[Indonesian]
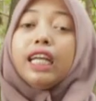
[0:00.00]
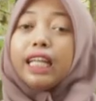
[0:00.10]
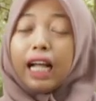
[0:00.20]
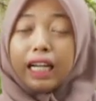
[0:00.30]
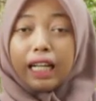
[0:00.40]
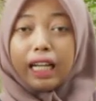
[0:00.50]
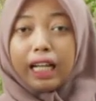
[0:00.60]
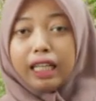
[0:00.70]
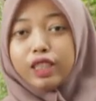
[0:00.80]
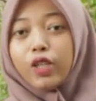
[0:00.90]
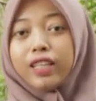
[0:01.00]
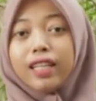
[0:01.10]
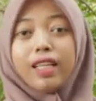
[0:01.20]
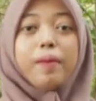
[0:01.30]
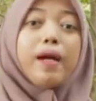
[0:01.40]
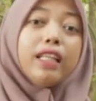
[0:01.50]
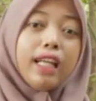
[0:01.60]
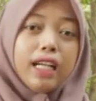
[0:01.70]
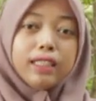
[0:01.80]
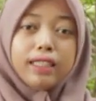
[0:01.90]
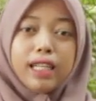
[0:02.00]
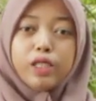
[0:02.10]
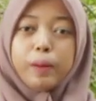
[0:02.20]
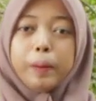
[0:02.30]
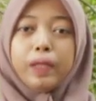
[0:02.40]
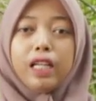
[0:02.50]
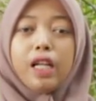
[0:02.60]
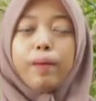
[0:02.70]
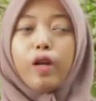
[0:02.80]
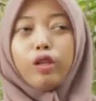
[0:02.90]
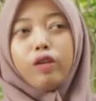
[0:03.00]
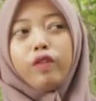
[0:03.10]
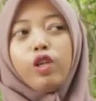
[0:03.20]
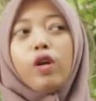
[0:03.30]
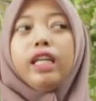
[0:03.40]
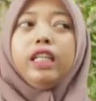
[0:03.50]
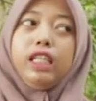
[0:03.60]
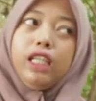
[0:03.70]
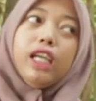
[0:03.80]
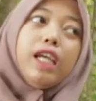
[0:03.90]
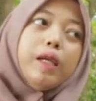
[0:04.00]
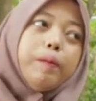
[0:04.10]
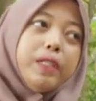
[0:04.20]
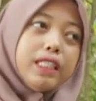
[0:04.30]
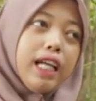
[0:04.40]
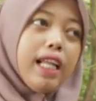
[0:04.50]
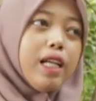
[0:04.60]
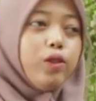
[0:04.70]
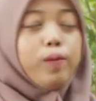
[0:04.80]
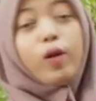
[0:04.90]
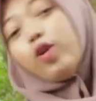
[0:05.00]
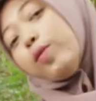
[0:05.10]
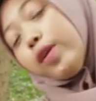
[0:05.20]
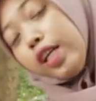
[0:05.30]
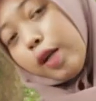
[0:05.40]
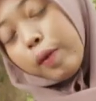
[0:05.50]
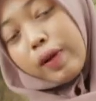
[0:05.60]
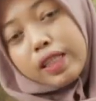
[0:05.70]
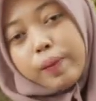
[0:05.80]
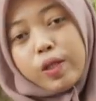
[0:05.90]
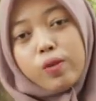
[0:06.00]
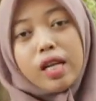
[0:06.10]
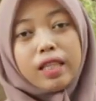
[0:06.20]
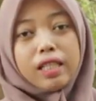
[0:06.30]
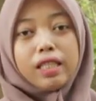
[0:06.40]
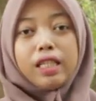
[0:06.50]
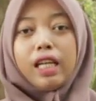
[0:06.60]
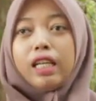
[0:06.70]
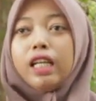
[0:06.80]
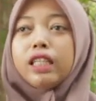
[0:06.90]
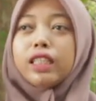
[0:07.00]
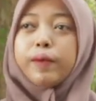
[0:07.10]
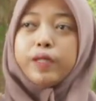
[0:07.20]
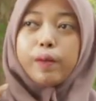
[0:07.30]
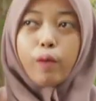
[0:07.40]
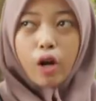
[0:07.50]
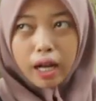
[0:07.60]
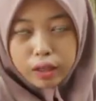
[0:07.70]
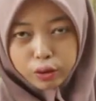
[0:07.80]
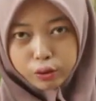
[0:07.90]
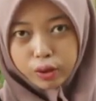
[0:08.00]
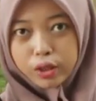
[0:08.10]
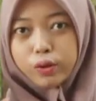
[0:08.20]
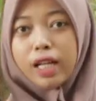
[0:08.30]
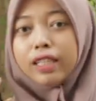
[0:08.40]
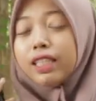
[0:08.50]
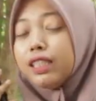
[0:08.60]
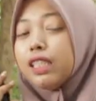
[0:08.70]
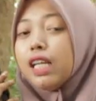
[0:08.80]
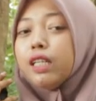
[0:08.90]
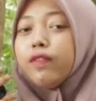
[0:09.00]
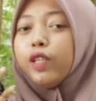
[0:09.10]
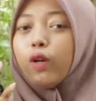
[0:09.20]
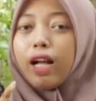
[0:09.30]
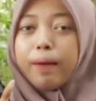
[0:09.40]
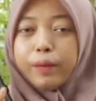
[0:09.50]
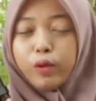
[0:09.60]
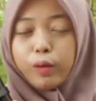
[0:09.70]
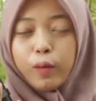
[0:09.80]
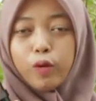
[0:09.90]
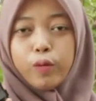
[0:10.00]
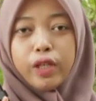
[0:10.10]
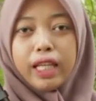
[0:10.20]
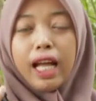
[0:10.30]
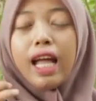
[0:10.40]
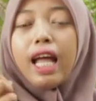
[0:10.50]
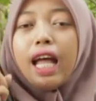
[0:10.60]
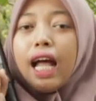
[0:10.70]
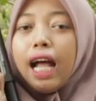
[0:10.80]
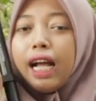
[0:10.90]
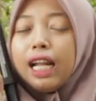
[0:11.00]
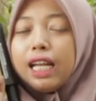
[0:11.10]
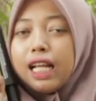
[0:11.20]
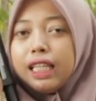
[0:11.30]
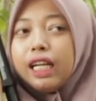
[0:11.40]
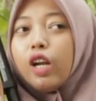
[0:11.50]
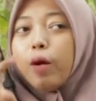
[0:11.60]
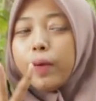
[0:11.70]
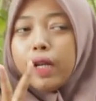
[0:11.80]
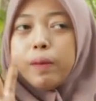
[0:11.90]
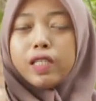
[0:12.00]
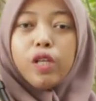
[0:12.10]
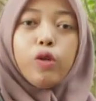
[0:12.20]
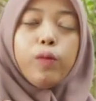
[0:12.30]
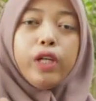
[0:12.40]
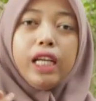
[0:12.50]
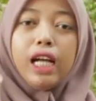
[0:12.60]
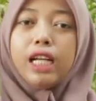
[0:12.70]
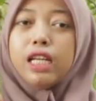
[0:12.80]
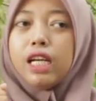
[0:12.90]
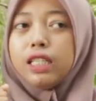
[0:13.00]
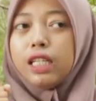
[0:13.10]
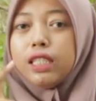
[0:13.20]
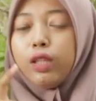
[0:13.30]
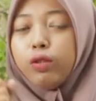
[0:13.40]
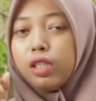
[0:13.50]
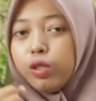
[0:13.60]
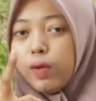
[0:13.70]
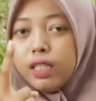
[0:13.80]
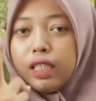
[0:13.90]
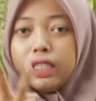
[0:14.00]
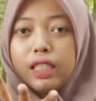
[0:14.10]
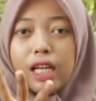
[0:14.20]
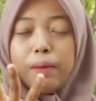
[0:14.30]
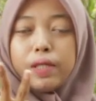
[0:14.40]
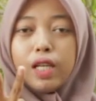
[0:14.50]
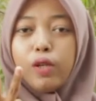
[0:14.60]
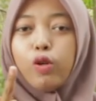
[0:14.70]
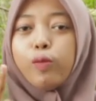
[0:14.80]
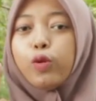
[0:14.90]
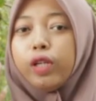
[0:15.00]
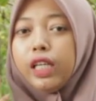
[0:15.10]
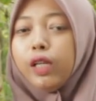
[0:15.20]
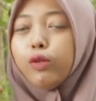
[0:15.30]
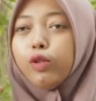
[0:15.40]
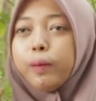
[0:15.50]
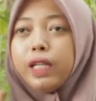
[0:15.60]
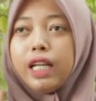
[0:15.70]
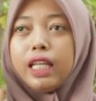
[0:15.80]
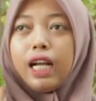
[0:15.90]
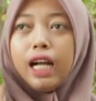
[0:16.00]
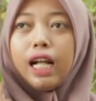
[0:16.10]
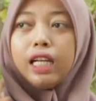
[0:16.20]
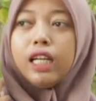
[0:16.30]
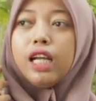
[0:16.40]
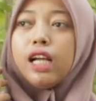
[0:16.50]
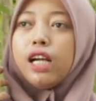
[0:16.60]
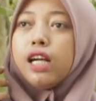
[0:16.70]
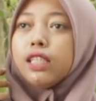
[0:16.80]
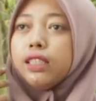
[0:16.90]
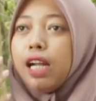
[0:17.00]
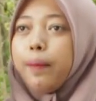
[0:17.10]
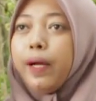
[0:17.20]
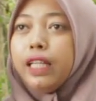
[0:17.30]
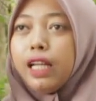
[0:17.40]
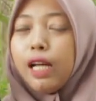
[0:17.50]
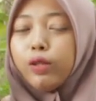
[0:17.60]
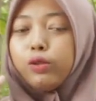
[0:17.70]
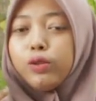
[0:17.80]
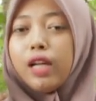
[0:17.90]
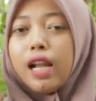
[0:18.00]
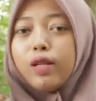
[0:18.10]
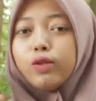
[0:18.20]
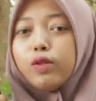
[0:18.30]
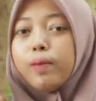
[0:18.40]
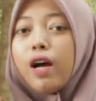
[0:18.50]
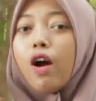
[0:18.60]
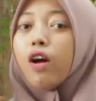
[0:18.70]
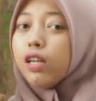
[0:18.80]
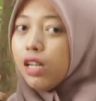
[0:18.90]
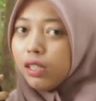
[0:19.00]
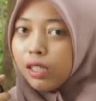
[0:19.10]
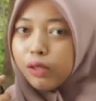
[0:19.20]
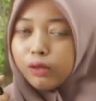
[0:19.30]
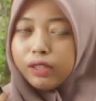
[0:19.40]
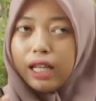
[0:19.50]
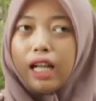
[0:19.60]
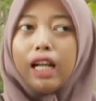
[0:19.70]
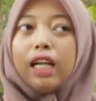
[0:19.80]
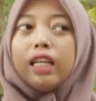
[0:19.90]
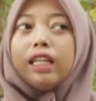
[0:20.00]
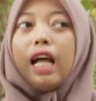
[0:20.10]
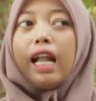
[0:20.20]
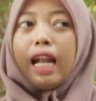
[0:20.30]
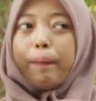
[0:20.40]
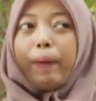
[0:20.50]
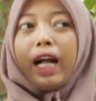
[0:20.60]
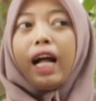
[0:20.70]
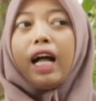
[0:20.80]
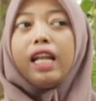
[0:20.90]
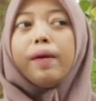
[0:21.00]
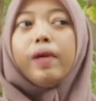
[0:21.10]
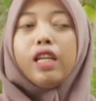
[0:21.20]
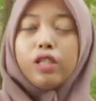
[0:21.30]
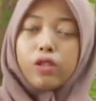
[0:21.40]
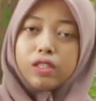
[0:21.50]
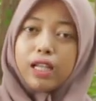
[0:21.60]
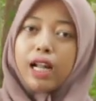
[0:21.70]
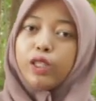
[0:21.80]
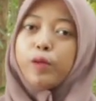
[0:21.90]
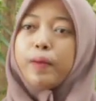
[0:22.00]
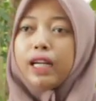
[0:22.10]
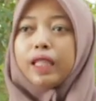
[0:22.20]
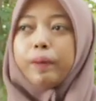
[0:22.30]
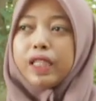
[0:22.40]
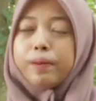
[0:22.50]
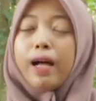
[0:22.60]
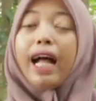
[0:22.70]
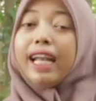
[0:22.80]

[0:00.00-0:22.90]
Dan karena ini stoknya terbatas, setelah sobat bediler menonton video ini, bisa langsung menghubungi nomor WhatsApp yang sudah tersedia di description box atau juga sudah tersedia di video kami untuk menghubunginya. Akan ada tiga nomor yang bisa dihubungi ya, ada CS1, CS2, CS3 yang bisa dihubungi untuk menanyakan senapanya atau juga langsung mengorder tentunya. Dan apakah ada media sosial atau marketplace Mbak?